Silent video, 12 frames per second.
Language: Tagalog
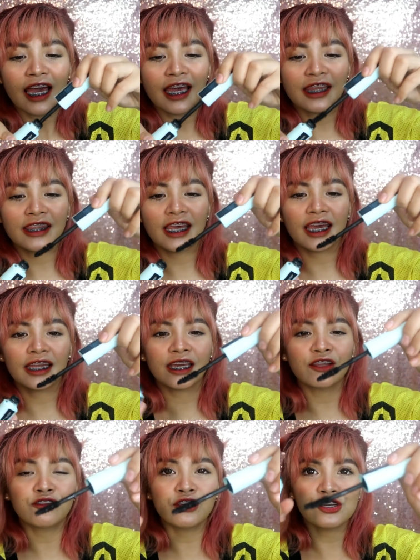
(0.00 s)
And
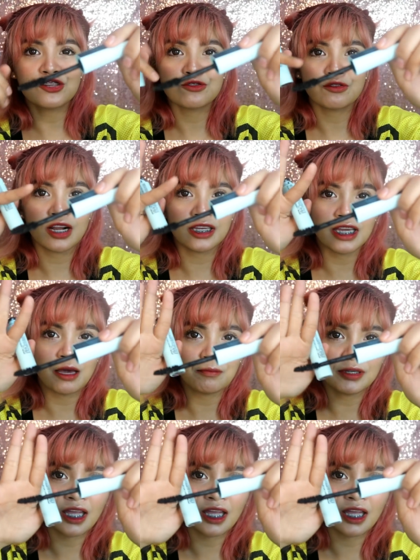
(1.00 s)
then, ganito yung itsura niya.